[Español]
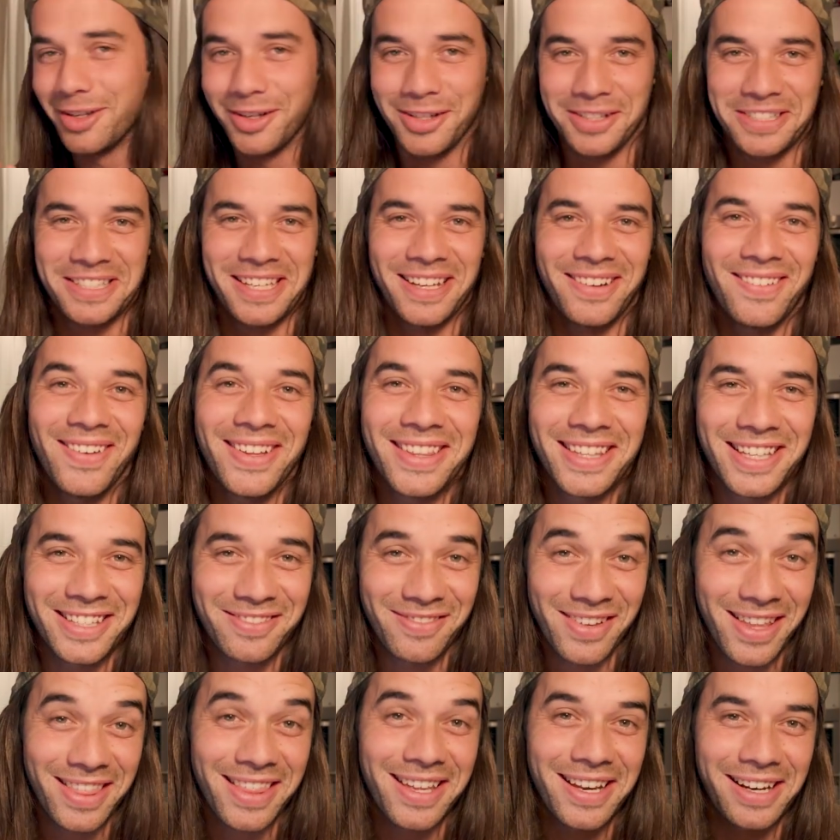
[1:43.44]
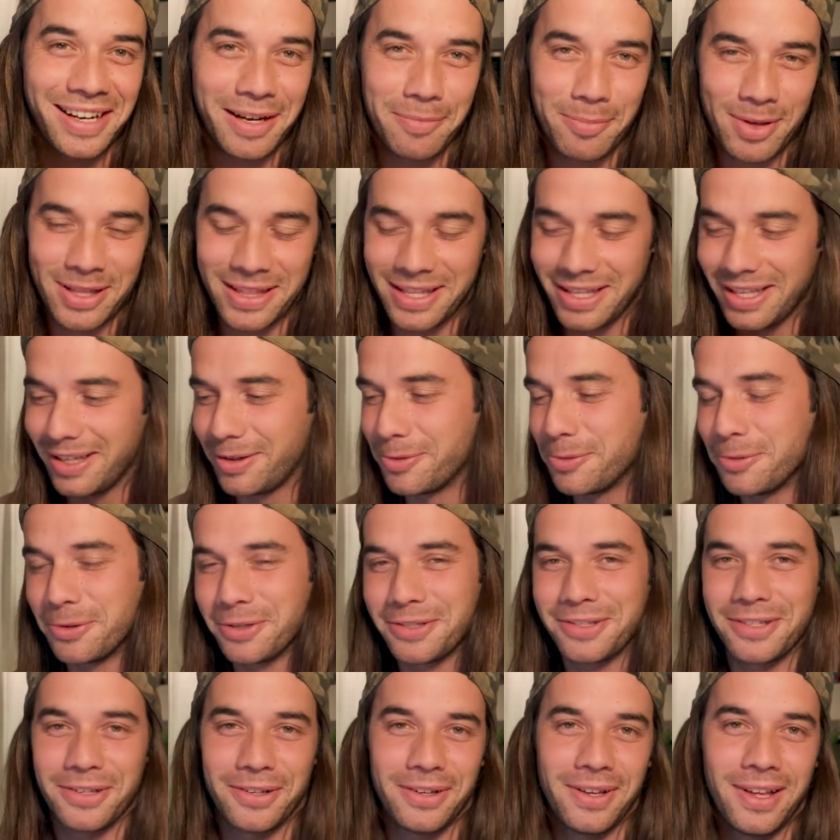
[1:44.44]
yo no sé cuántas veces repetí
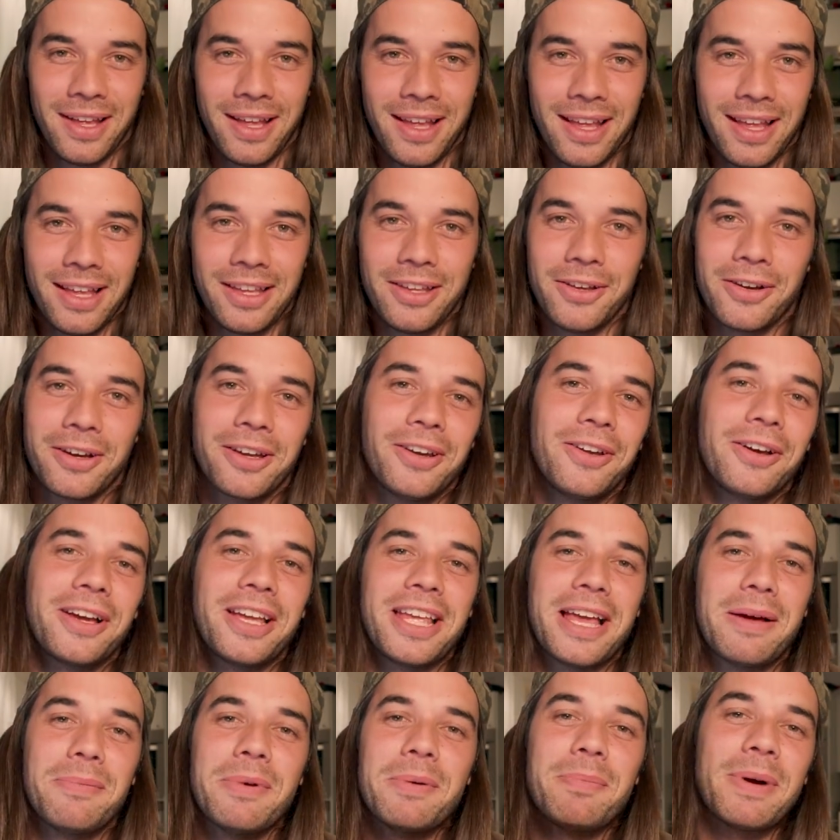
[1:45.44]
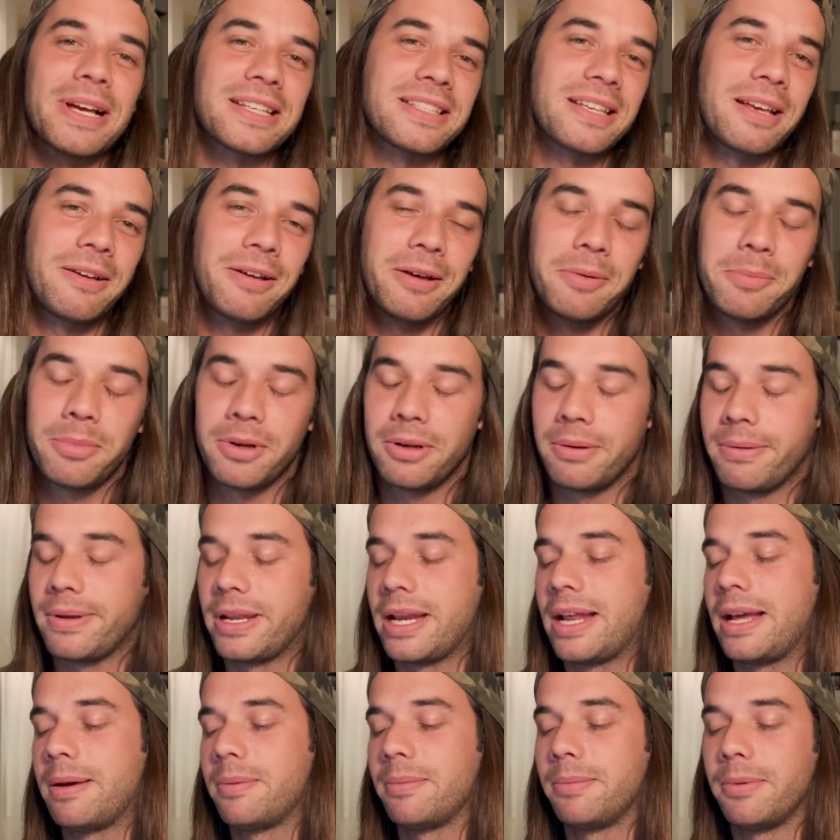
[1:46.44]
curso. Yo creo que ya me pasaban, pues
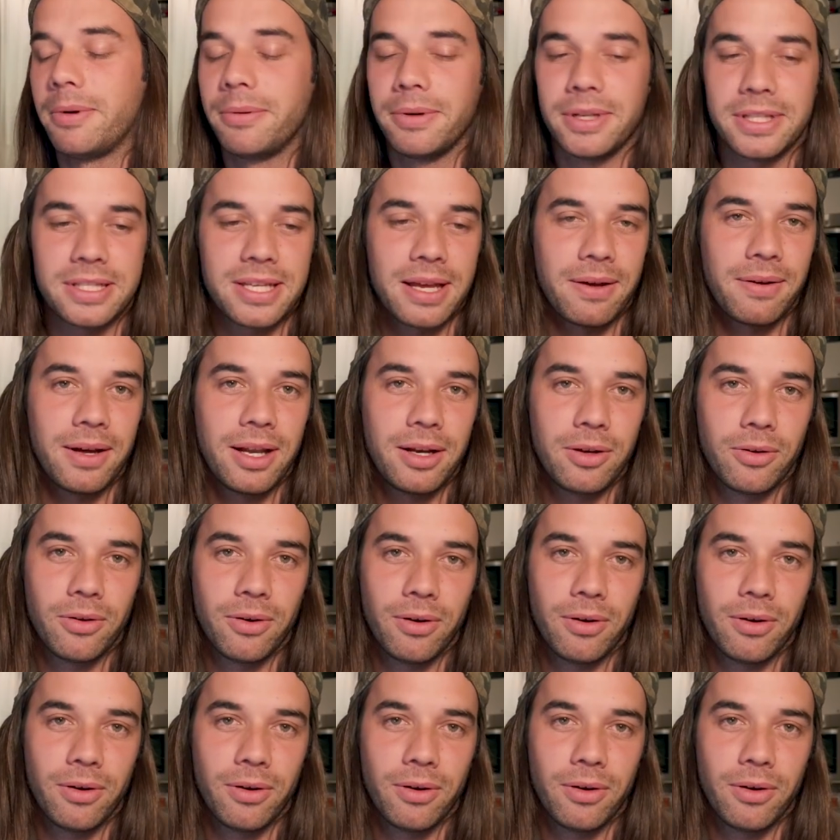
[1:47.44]
mira, pobre chaval,